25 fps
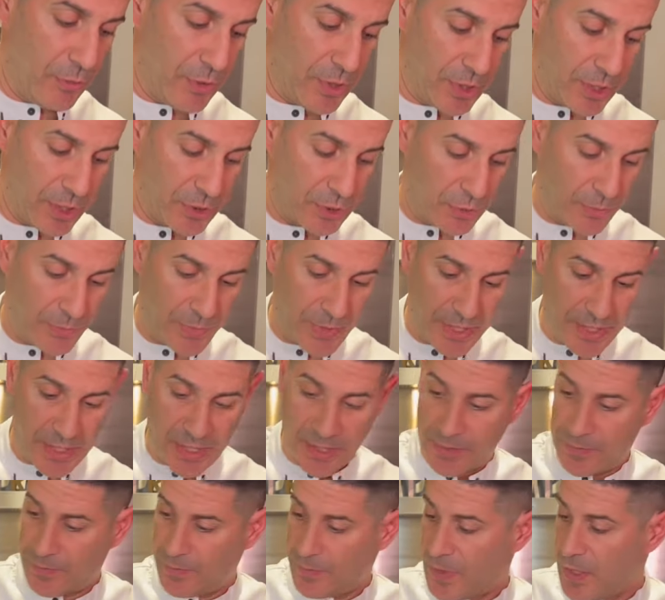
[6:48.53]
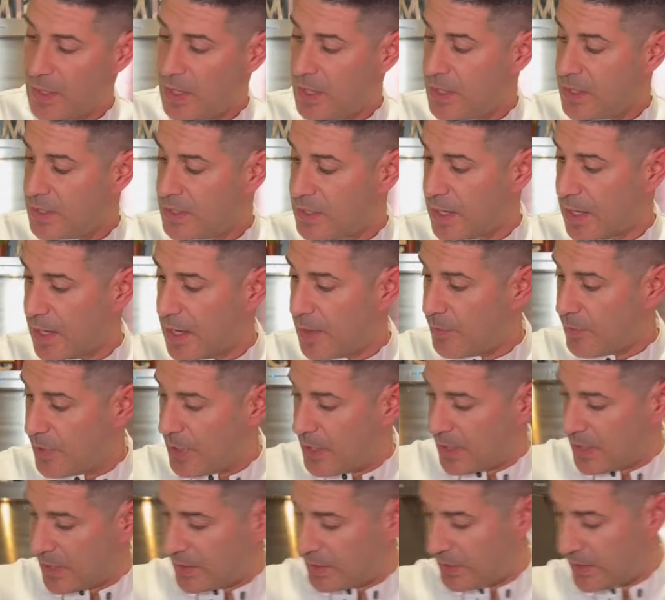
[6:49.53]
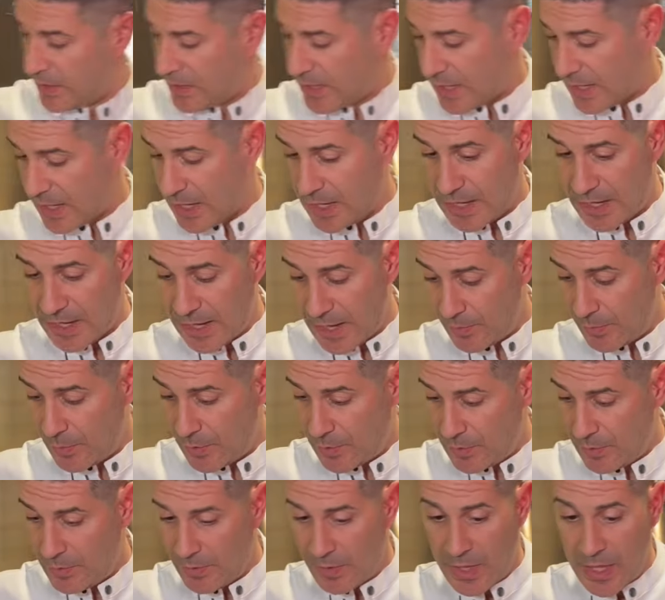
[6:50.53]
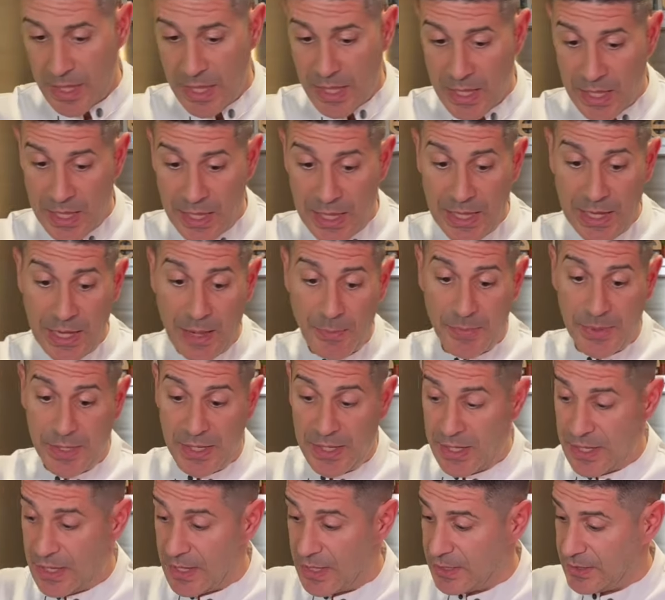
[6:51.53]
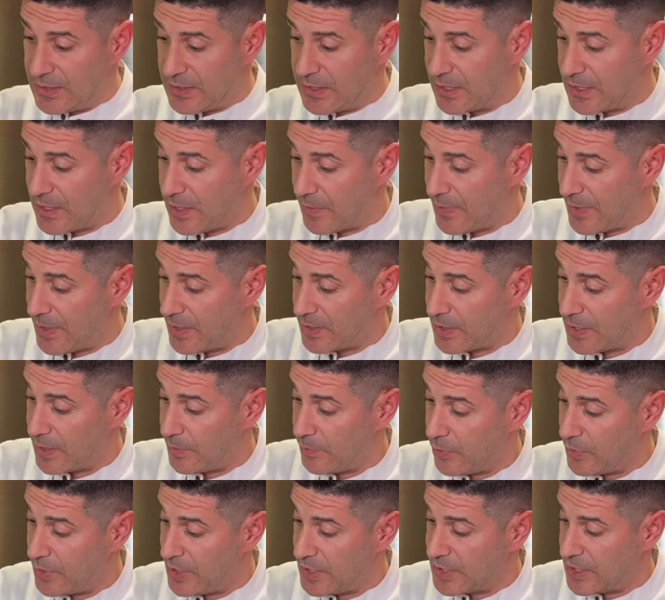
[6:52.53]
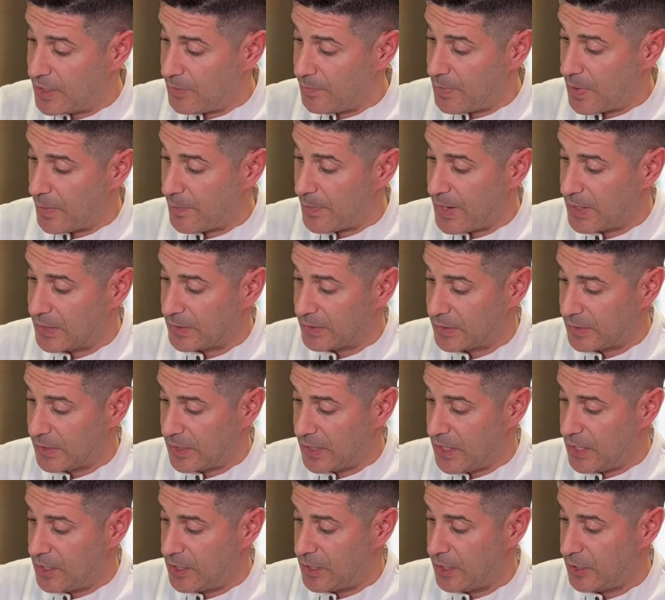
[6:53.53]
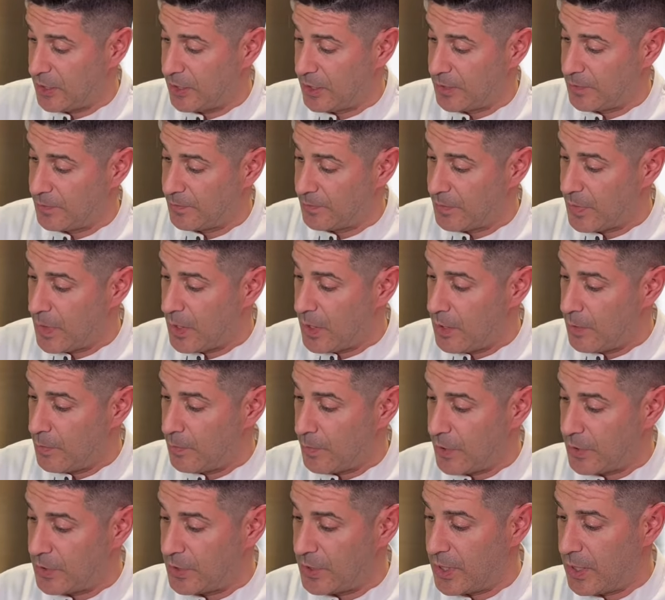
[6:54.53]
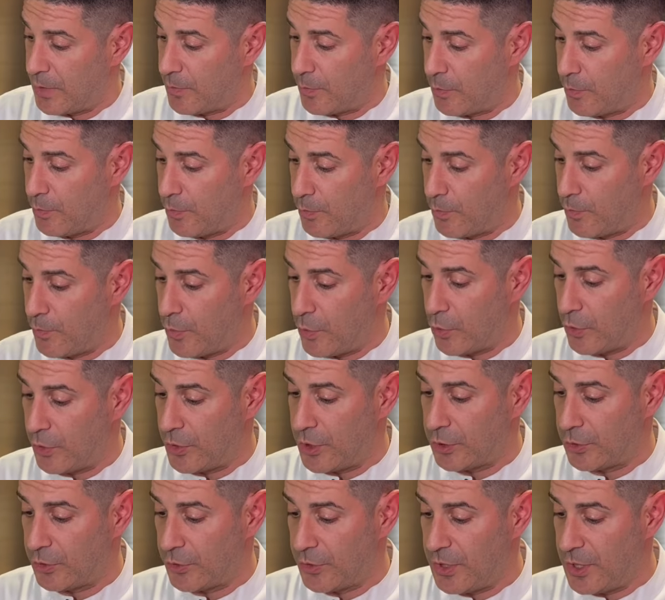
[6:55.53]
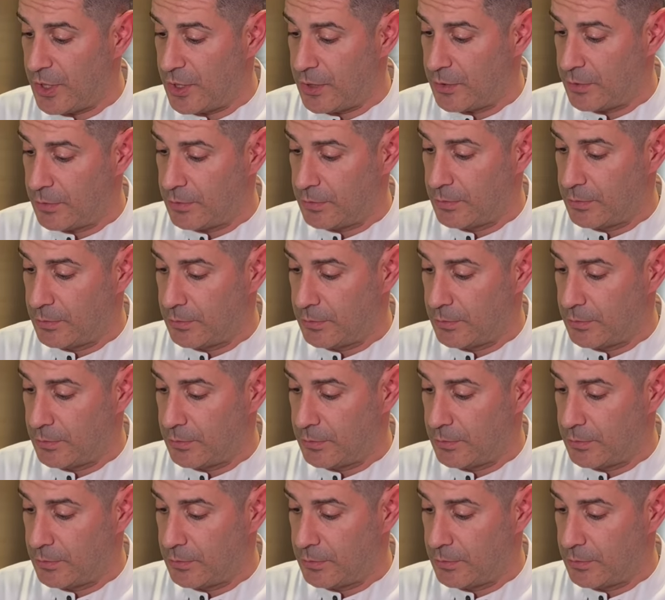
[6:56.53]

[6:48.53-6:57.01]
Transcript: nuestra sopera. Sacamos la cantidad que queramos y la pringa se, se pone siempre aparte. Es decir, pondremos un poco de tocino,